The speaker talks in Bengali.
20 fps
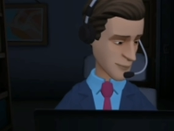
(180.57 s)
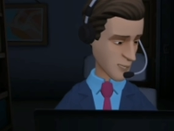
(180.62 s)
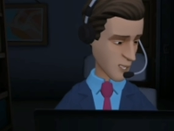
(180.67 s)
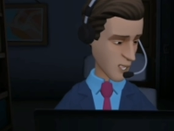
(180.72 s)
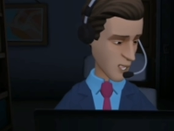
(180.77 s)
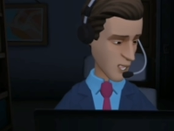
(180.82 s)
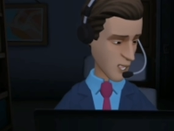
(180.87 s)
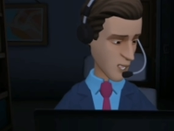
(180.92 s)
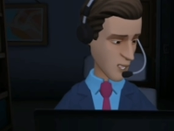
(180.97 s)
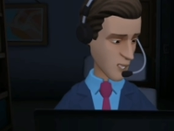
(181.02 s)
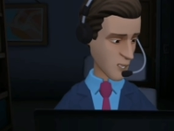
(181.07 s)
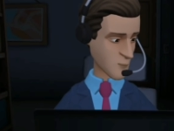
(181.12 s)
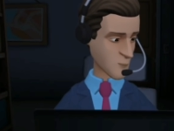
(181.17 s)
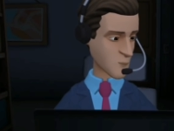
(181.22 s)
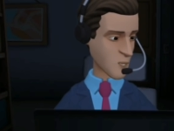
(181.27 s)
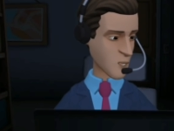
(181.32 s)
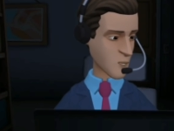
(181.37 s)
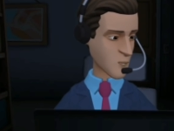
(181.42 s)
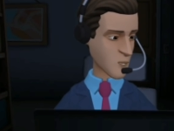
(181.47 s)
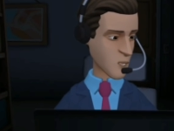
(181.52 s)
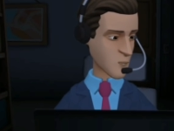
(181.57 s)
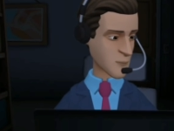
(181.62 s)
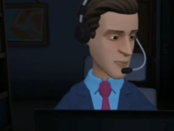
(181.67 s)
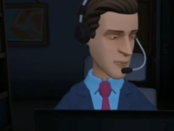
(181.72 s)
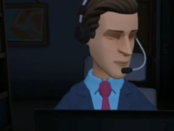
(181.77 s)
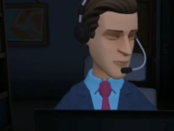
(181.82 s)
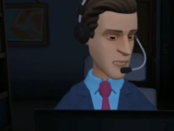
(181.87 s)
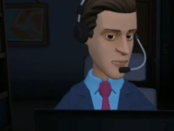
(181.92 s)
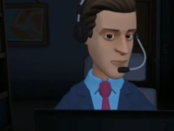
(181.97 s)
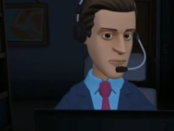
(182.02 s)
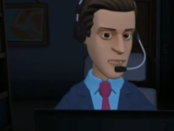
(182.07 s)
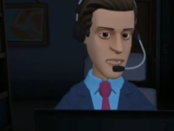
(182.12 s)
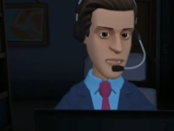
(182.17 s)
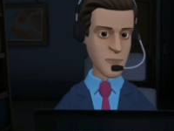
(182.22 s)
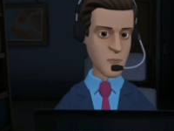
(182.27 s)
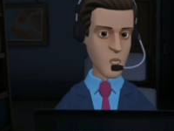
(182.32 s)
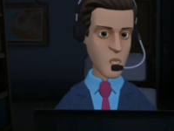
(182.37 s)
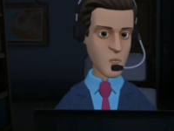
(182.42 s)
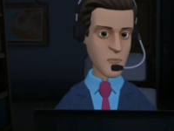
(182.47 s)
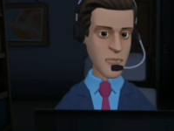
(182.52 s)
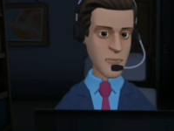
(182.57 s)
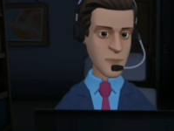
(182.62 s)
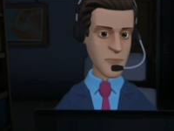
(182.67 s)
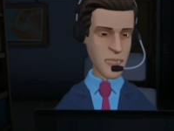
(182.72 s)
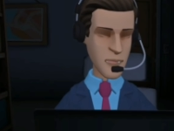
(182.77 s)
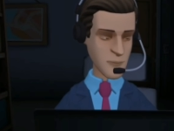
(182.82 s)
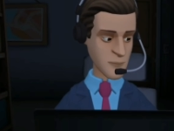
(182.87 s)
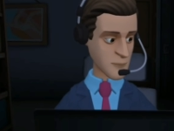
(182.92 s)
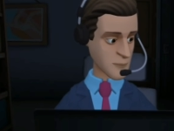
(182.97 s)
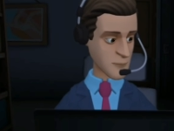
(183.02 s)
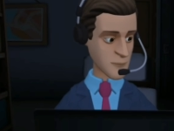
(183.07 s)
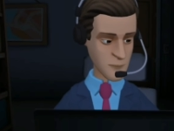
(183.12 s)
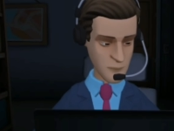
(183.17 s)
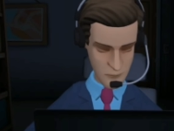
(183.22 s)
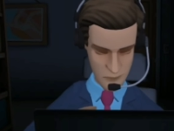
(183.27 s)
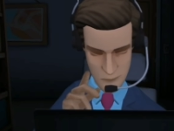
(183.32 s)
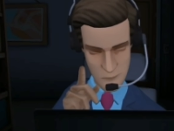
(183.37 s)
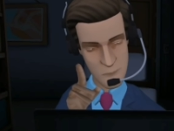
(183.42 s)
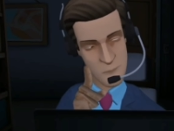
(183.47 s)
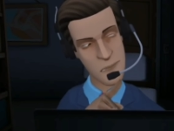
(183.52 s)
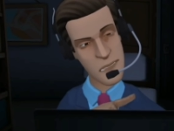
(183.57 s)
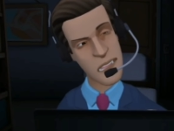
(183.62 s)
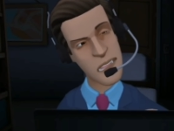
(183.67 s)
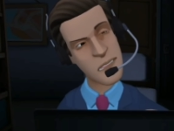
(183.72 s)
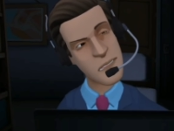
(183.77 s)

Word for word: একটা পরিকল্পনা করেছেন সেক্ষেত্রে কিন্তু আবার